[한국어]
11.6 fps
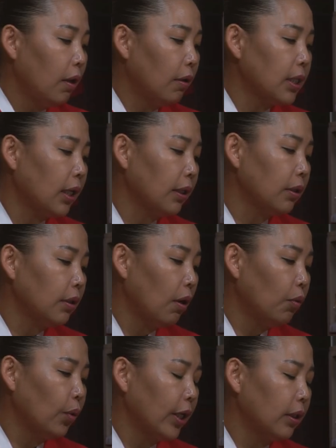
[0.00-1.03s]
여자 같은
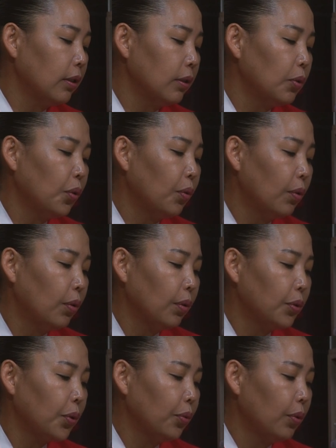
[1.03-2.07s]
경우에는 좋은
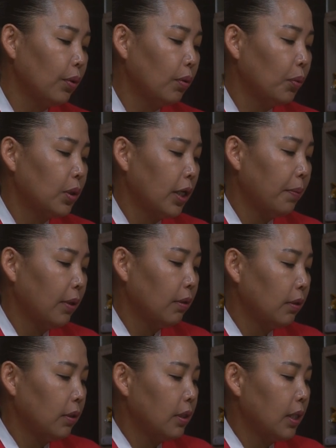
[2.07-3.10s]
거 좋은 띠로
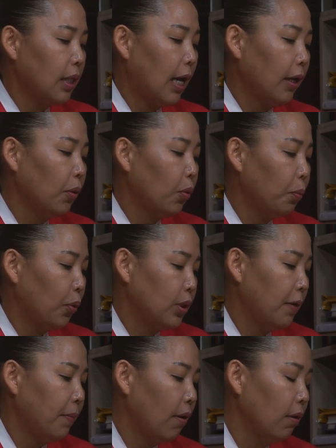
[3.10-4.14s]
보자면은 이제 나이로
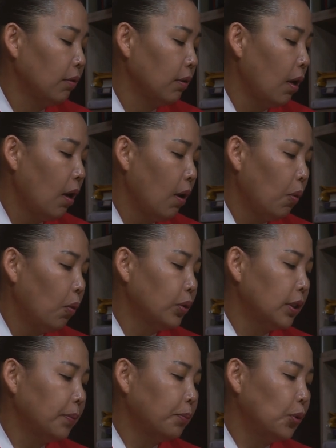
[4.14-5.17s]
보자면
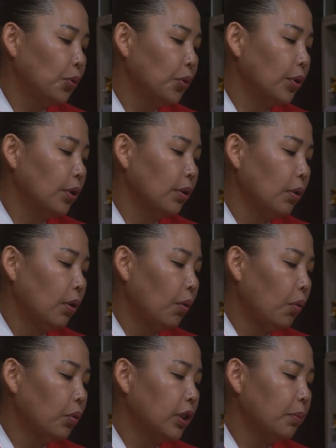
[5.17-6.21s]
52,
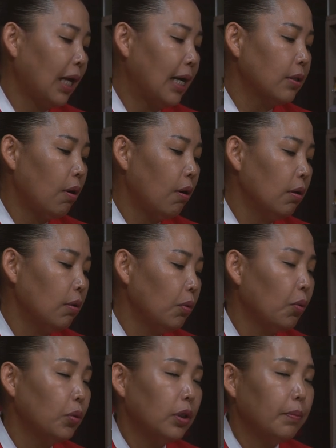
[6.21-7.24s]
55,
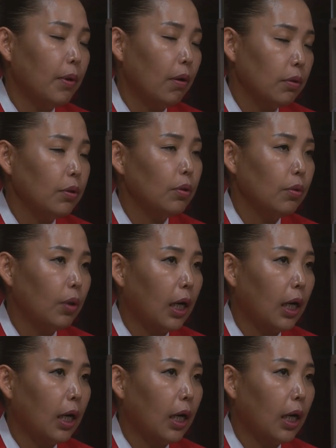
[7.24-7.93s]
56으로